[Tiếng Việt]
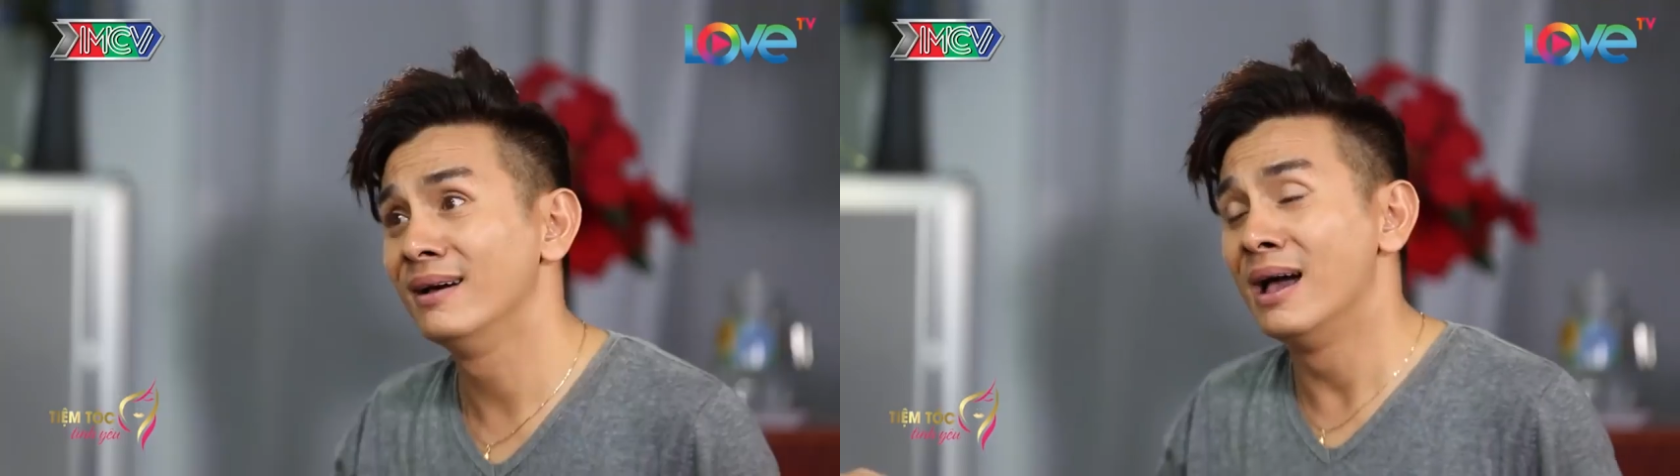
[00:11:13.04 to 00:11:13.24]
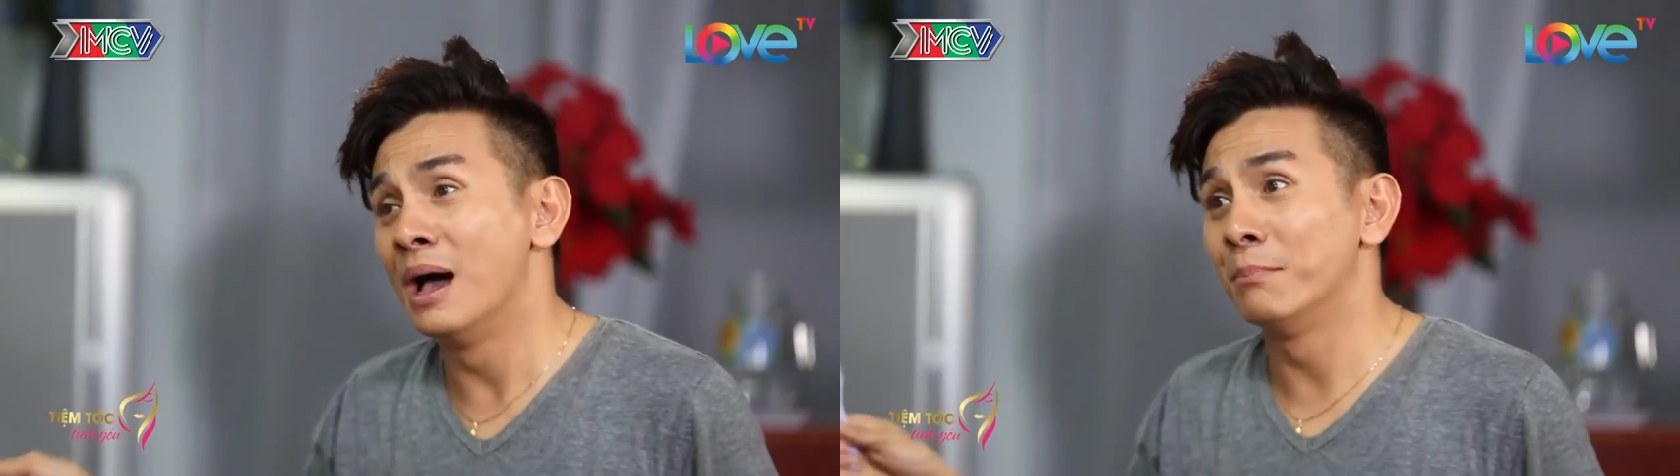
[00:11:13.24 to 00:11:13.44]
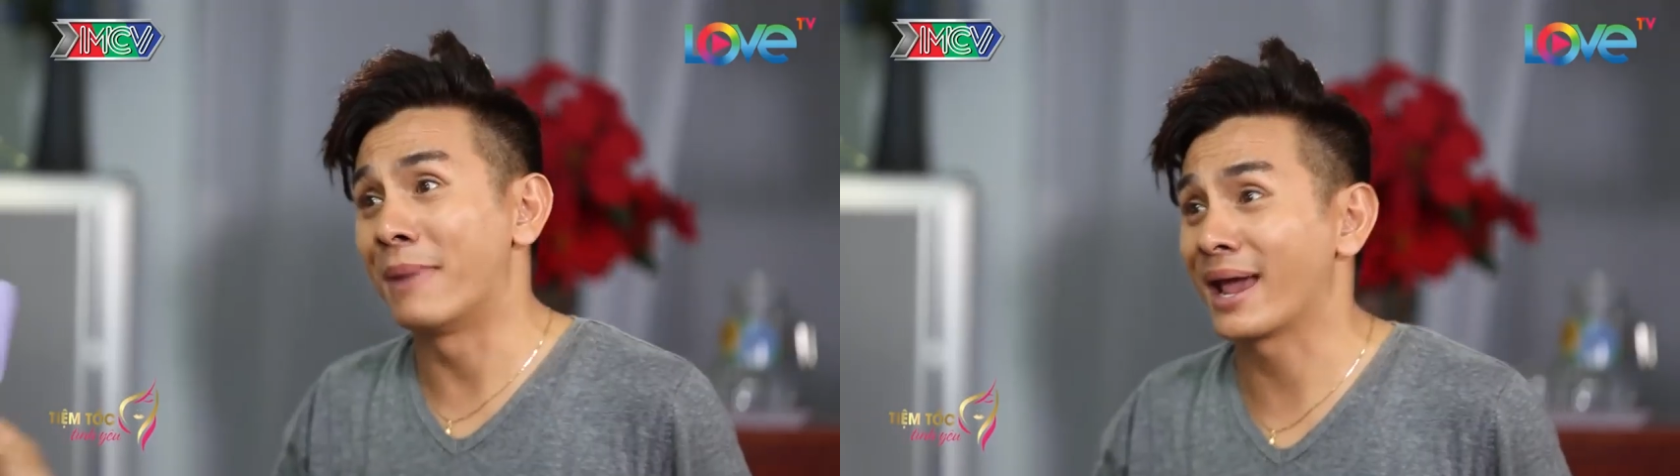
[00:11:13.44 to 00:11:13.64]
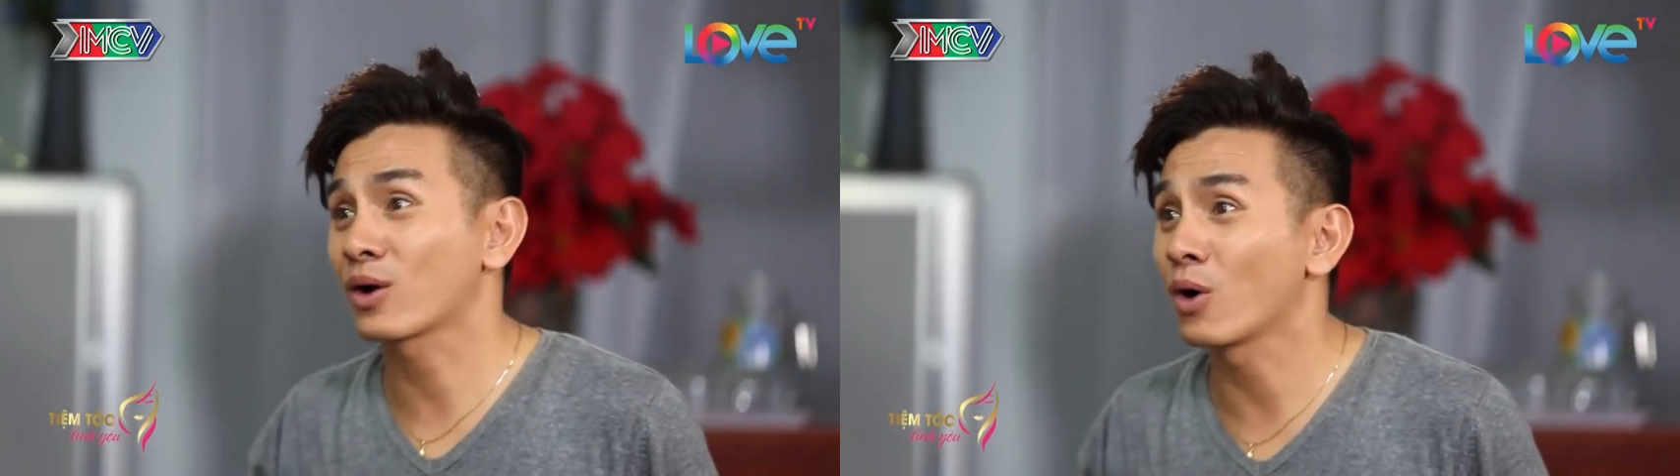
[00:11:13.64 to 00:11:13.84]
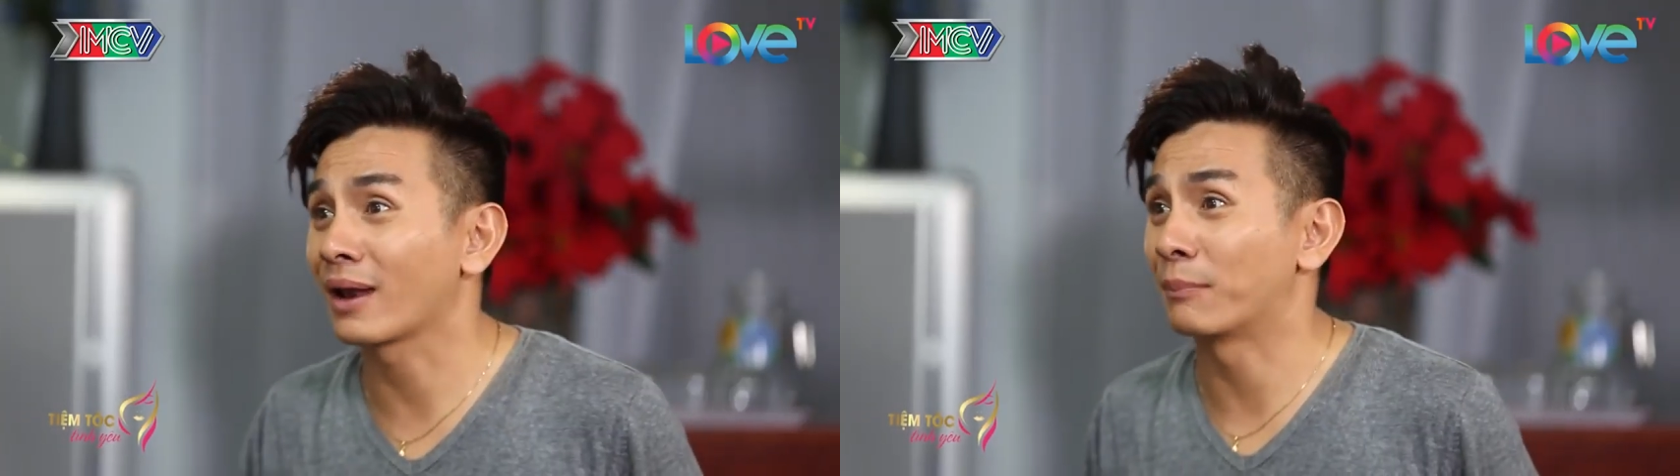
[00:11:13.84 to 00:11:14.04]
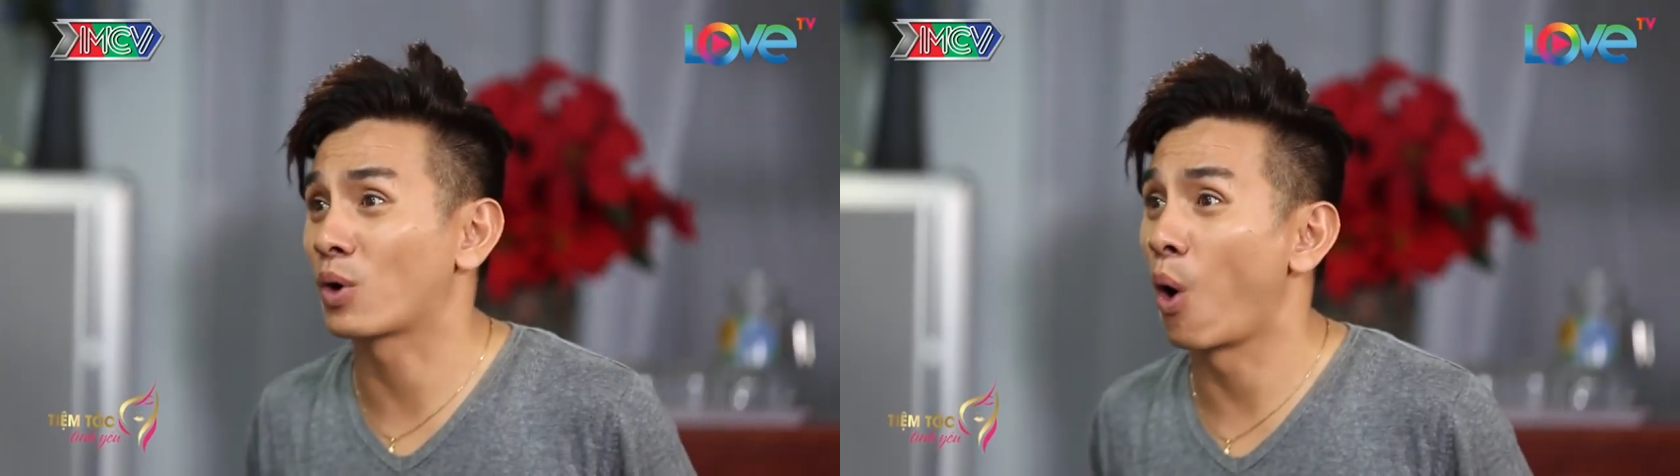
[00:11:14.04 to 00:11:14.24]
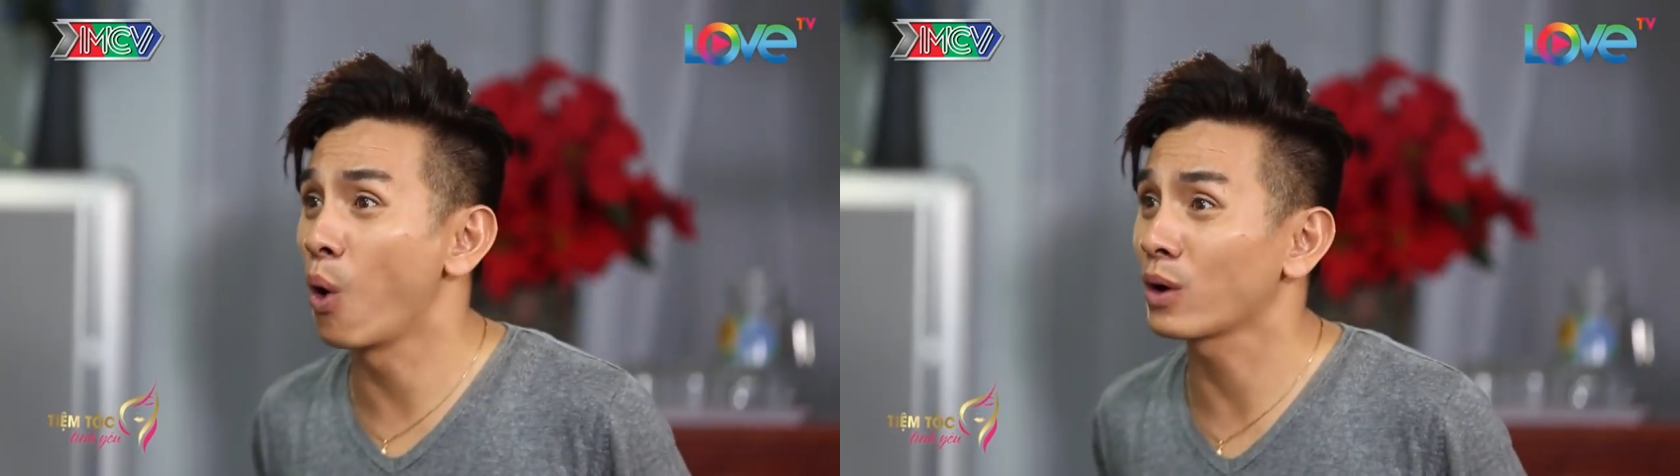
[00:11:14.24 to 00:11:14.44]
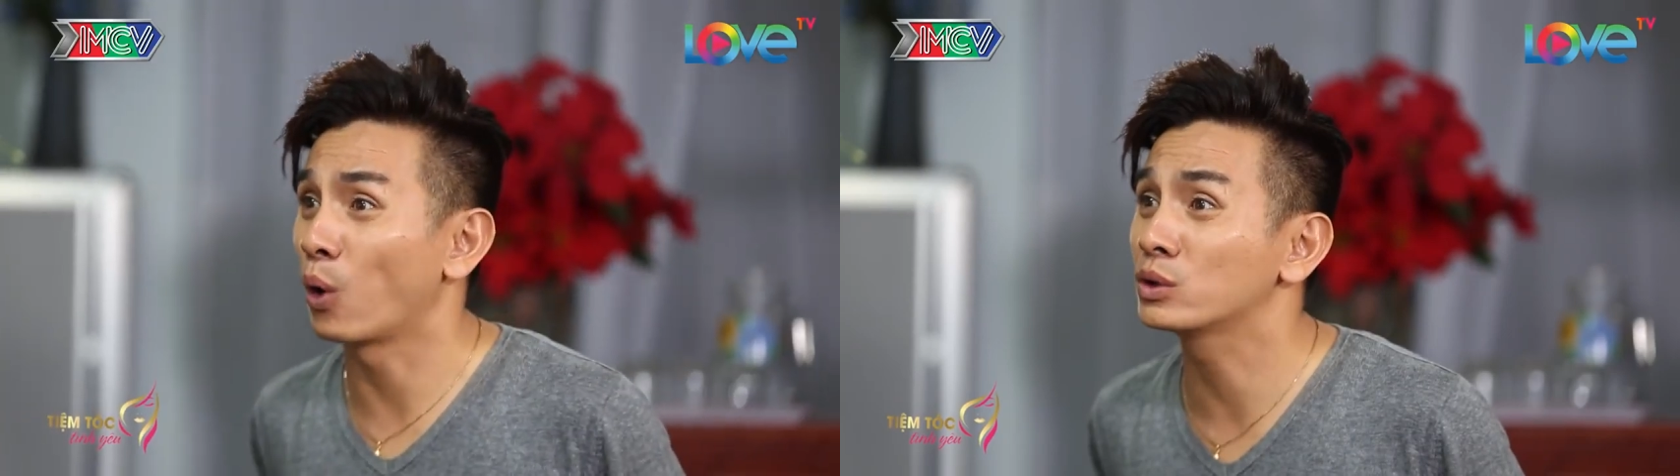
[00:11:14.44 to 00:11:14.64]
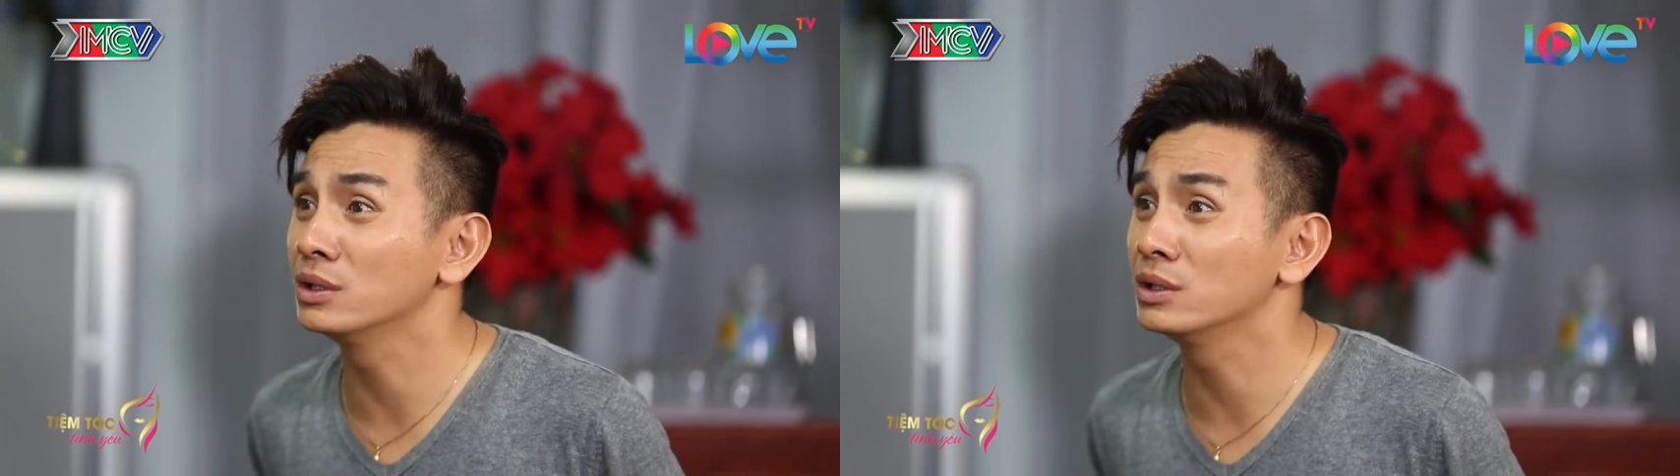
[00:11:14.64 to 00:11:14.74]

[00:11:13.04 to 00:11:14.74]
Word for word: Trời ơi Mẹ con làm khổ cậu